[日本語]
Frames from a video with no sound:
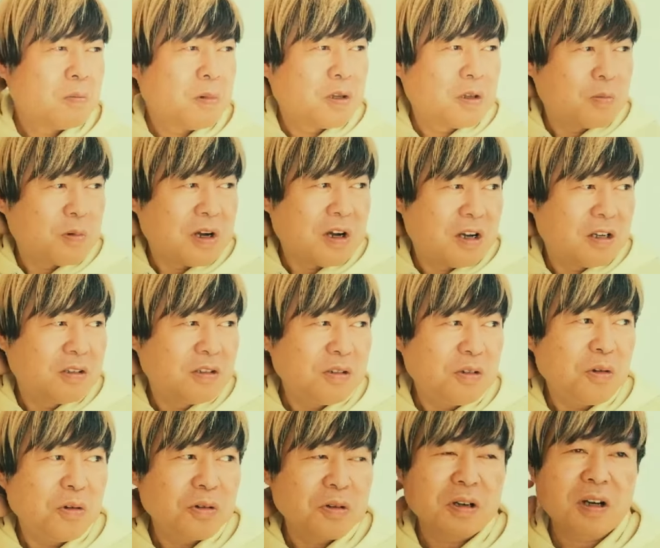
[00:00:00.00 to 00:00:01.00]
まあ、でも
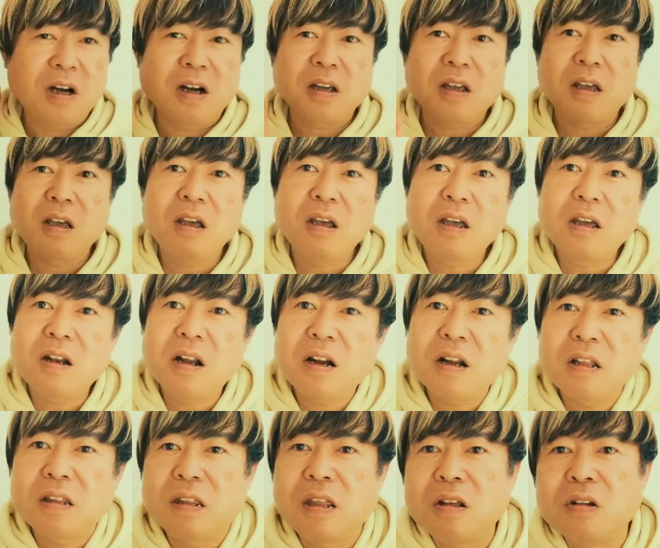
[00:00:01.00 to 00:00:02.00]
圧力かけ
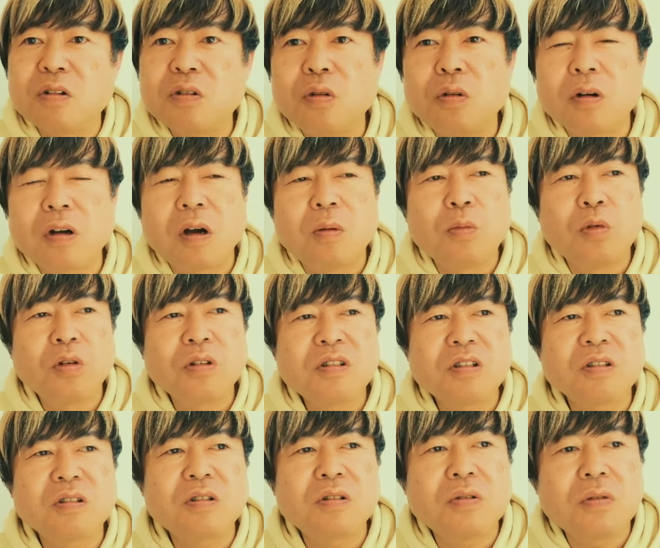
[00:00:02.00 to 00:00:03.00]
られてるのか、も
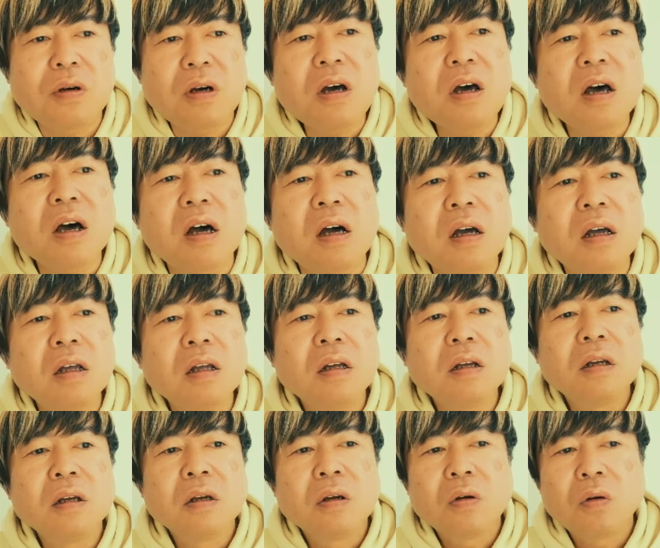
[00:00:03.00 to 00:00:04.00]
しくは、
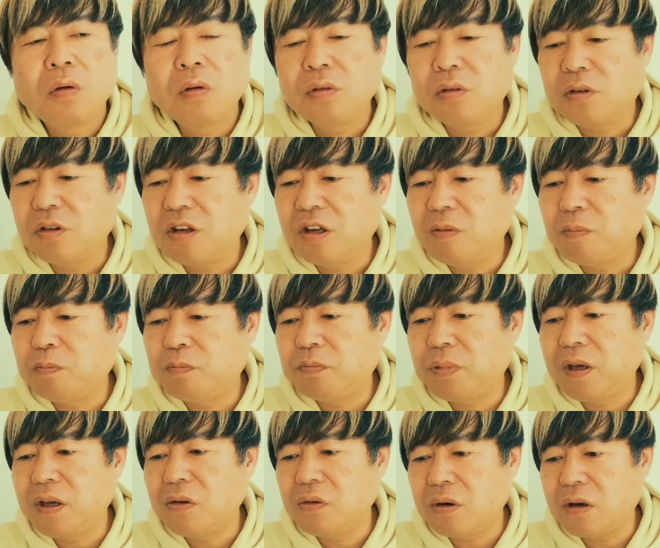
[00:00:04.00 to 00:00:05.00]
本当に一
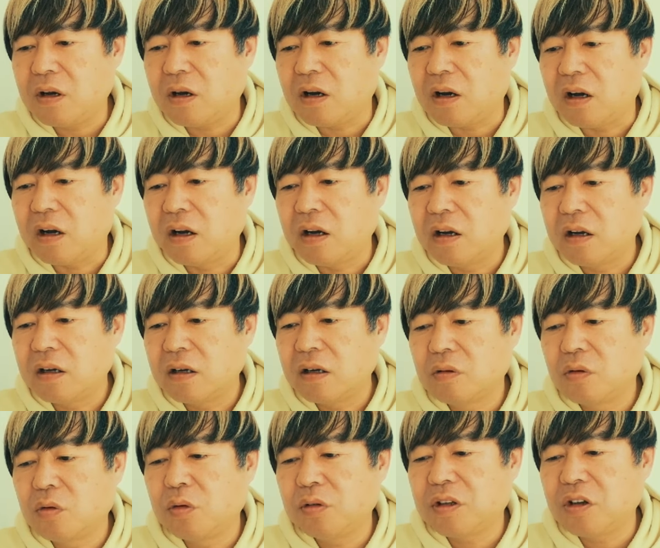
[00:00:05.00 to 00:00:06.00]
平は
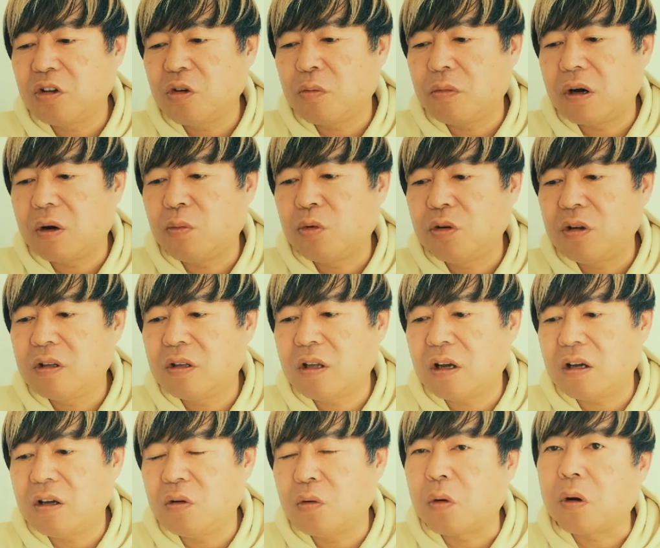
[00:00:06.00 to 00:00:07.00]
大谷を守り
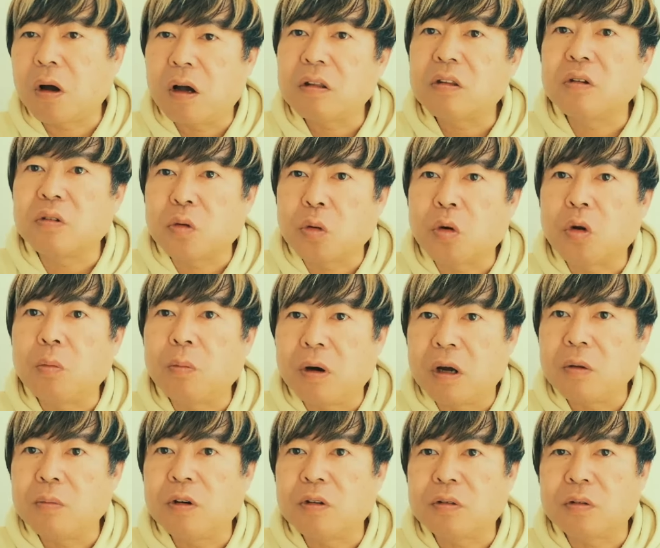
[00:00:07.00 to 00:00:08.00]
たいのかっていうところ
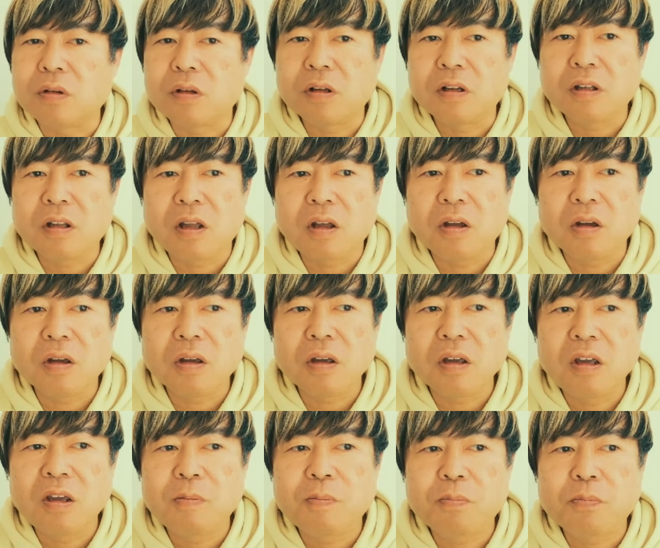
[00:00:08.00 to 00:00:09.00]
もありますよね。だって、
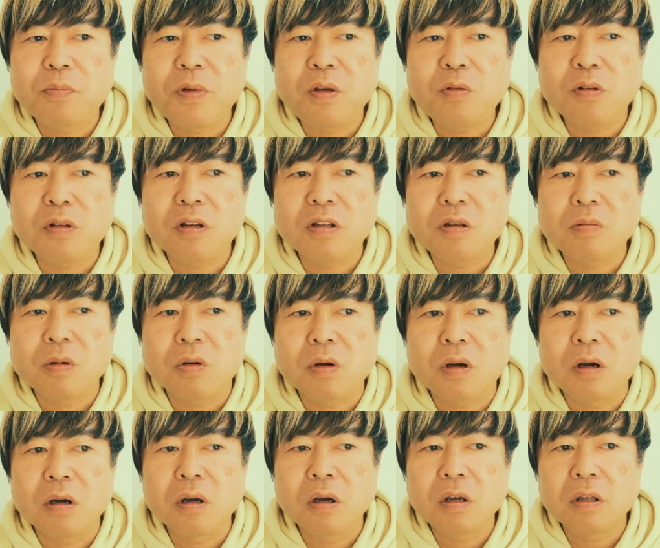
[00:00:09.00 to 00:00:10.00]
一平の立場を
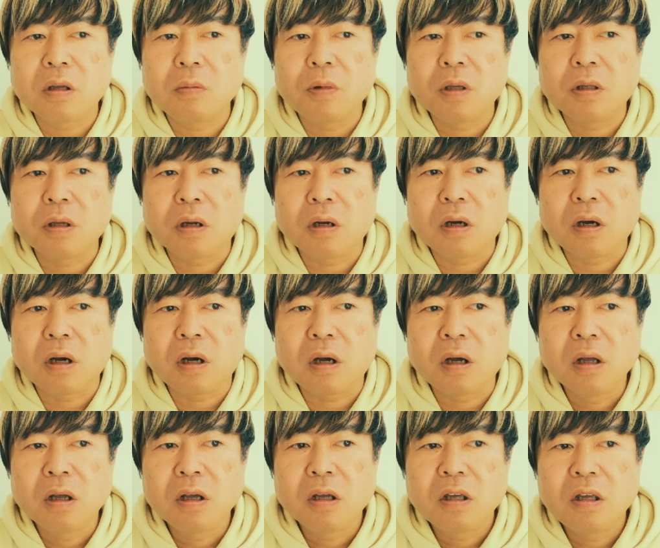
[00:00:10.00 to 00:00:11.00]
考えてみた
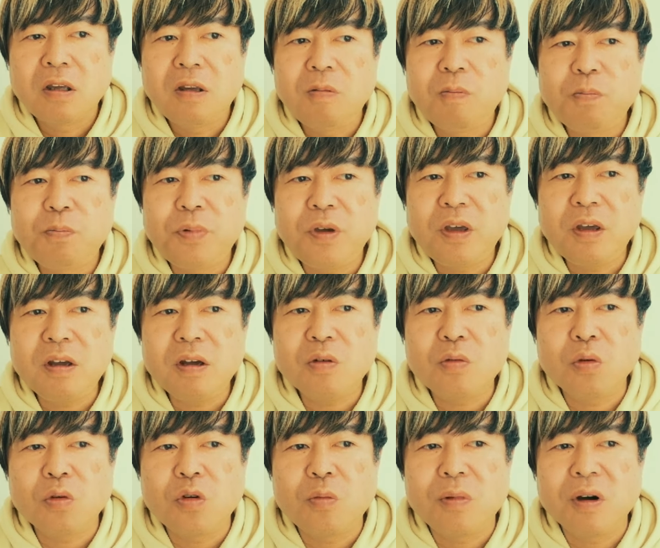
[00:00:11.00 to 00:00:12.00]
ら、一平
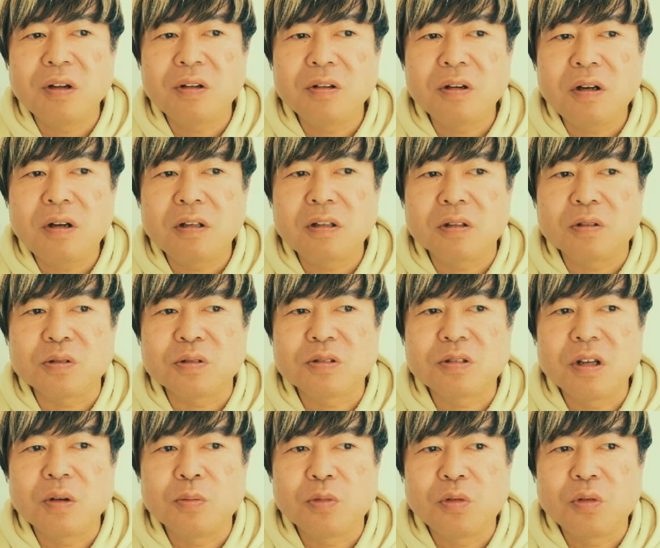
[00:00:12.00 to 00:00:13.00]
がここ免れたとし
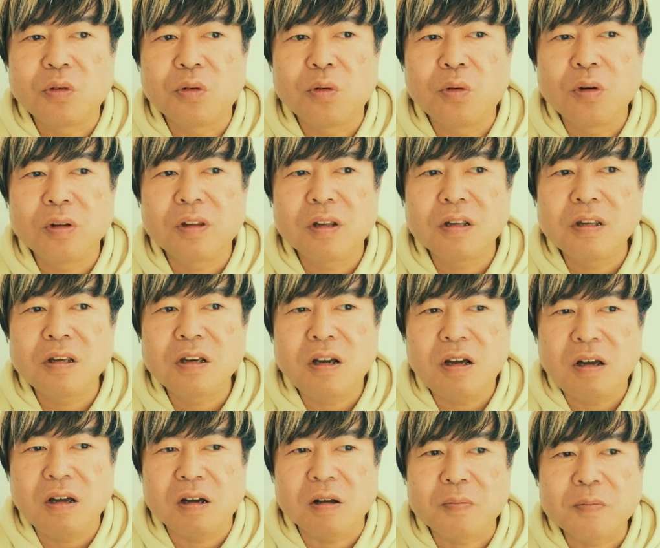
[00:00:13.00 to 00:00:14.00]
ても、大谷
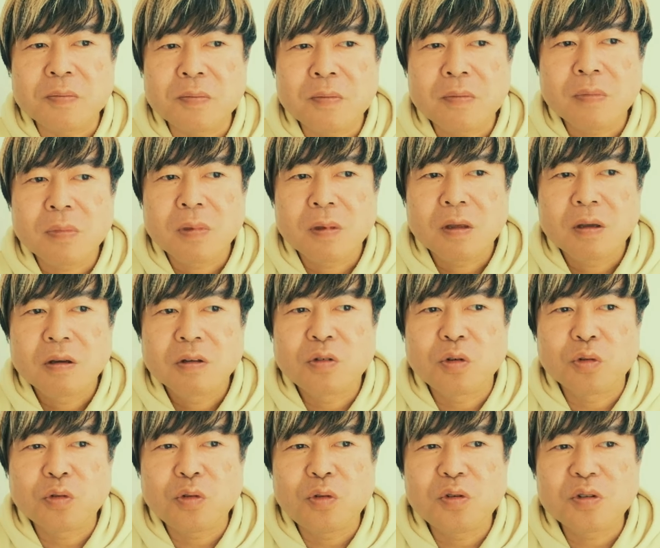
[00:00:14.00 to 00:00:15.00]
が
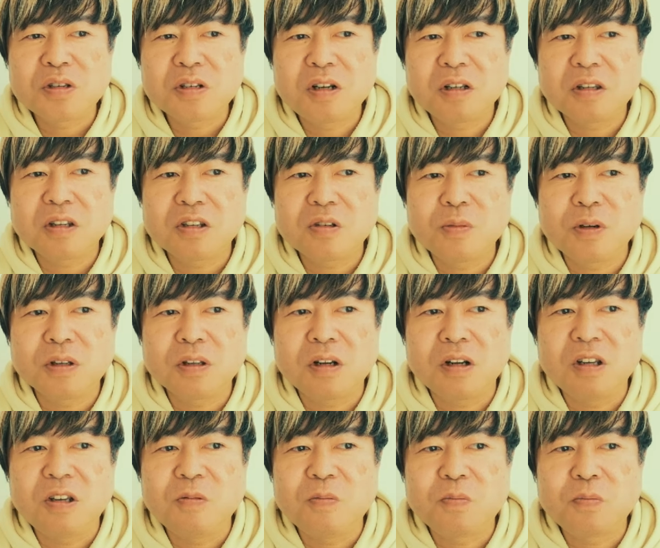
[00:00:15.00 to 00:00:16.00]
職を失ってしまった
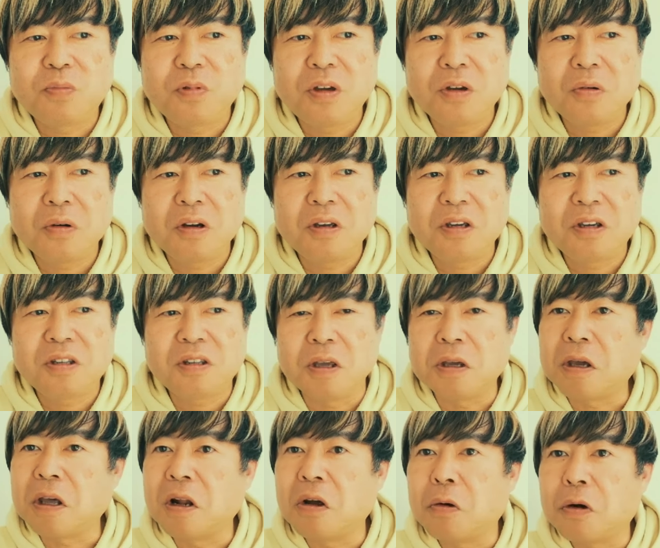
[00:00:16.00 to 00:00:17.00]
ら一平は生きて
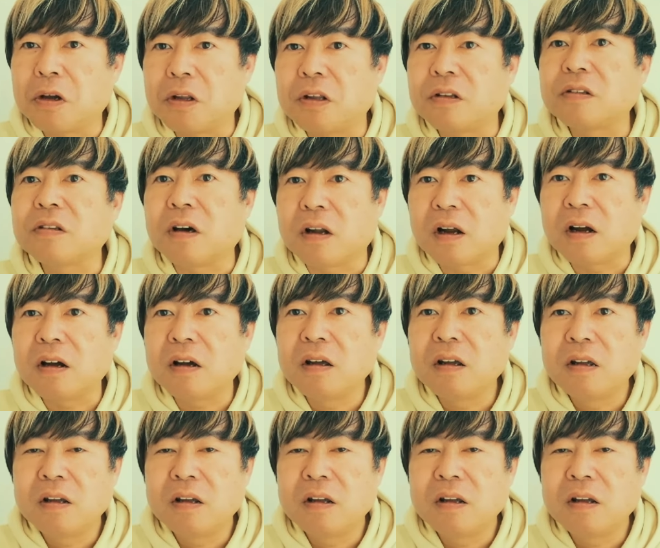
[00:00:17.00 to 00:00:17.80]
いけないわけですから。